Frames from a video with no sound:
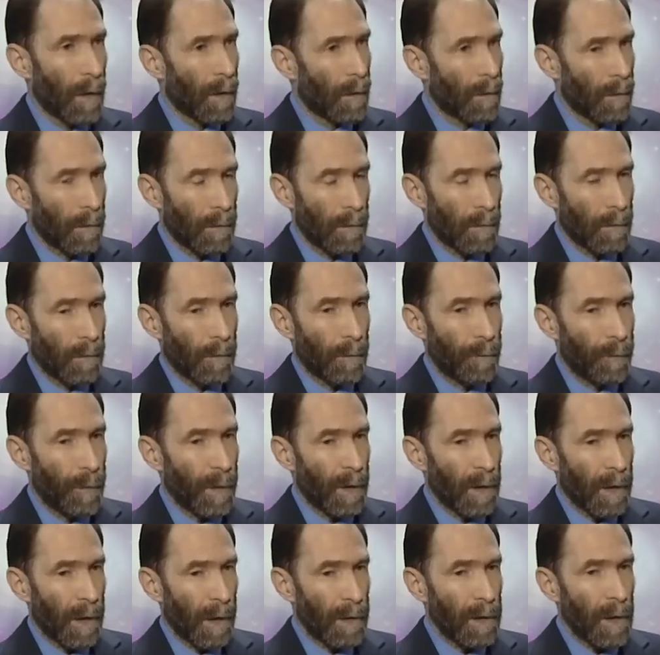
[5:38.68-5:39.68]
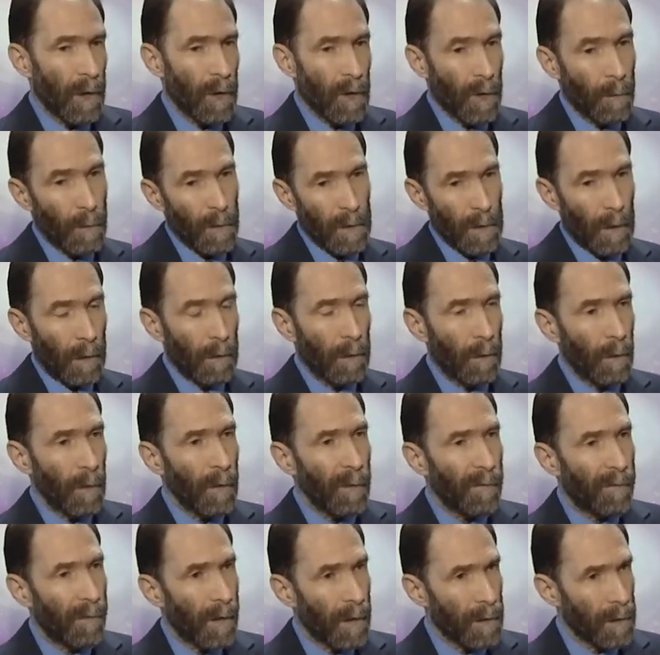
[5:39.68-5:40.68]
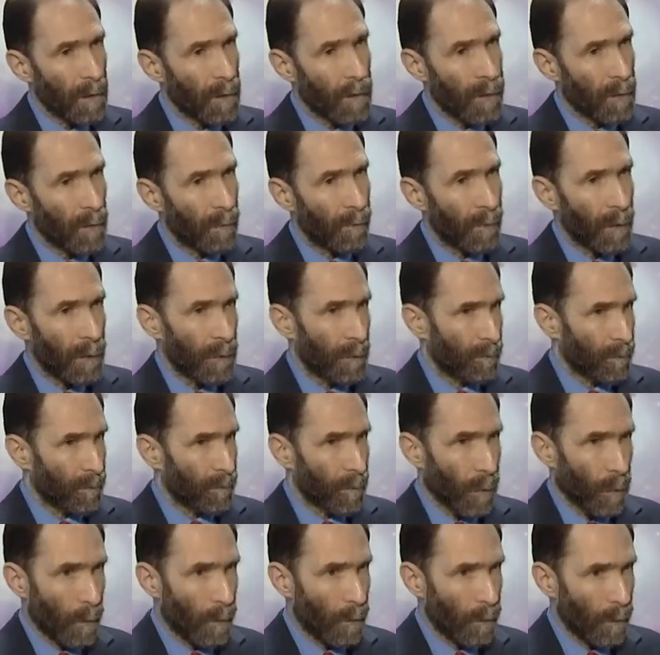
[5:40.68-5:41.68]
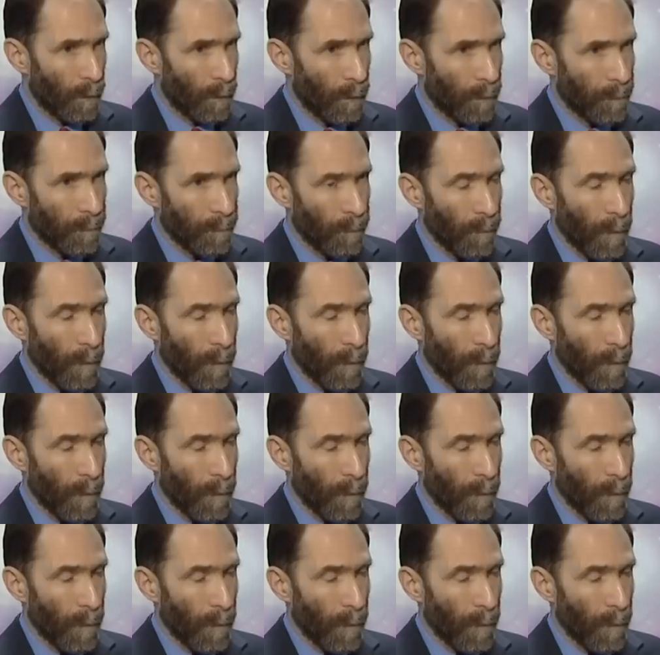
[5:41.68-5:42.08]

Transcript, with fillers: э, переходящем из одной фазы существования в другую.